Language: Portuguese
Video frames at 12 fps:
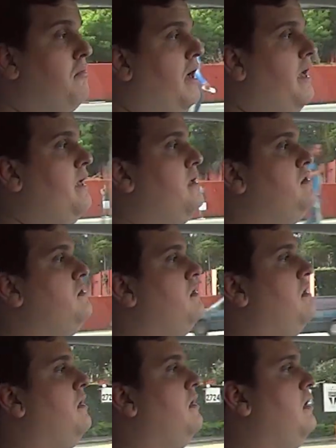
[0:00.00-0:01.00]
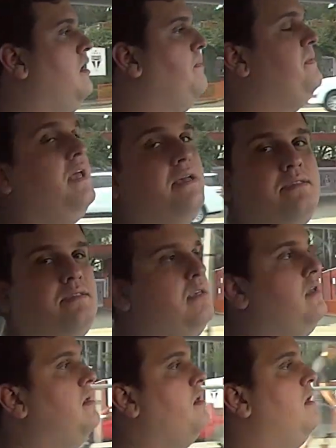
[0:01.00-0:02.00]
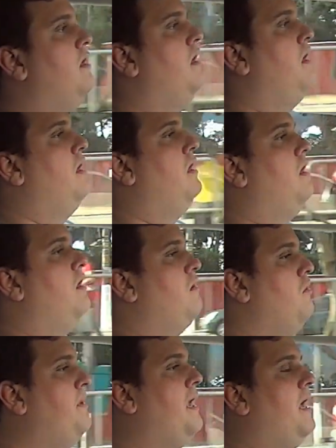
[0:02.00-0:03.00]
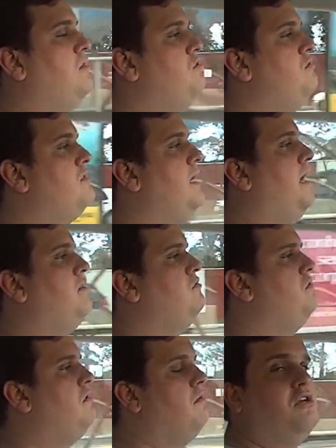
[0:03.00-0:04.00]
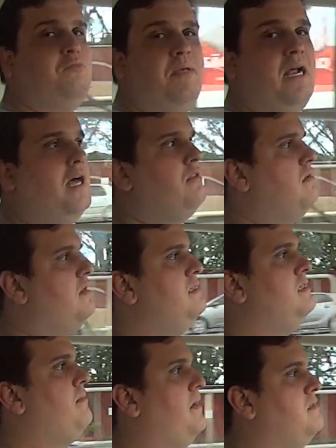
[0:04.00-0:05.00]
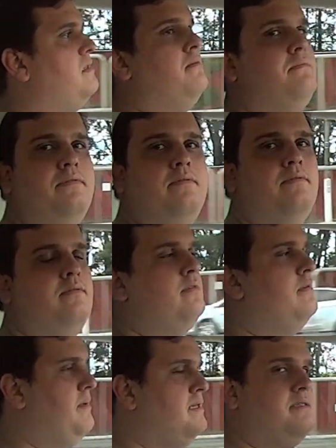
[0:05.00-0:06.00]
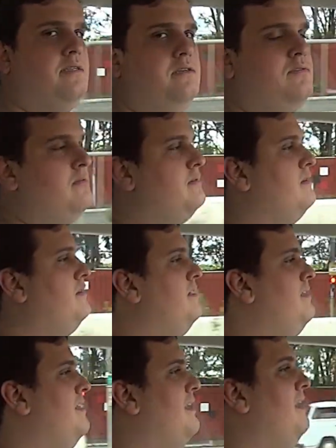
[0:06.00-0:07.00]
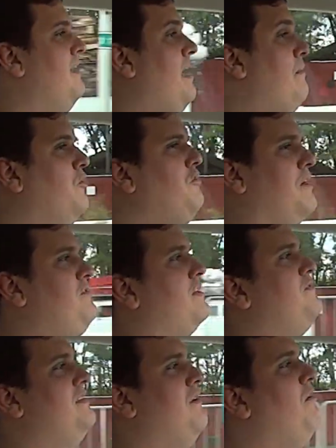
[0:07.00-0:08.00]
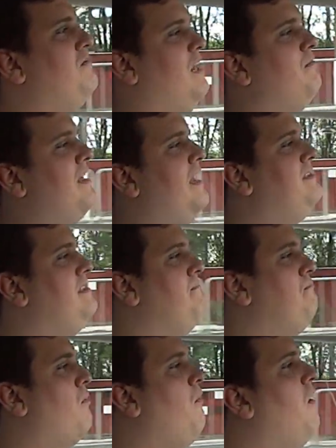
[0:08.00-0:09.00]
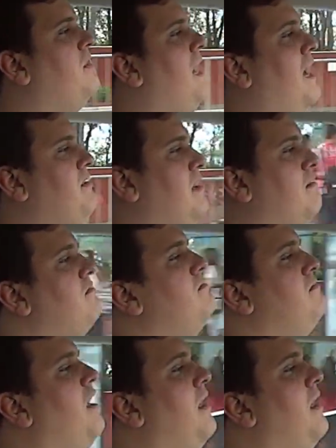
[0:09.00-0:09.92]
mais up TSI no mercado de usados do que o aspirado, que existe há mais tempo. Pense nisso. E é muito mais fácil você encontrar um TSI pouco rodado ali com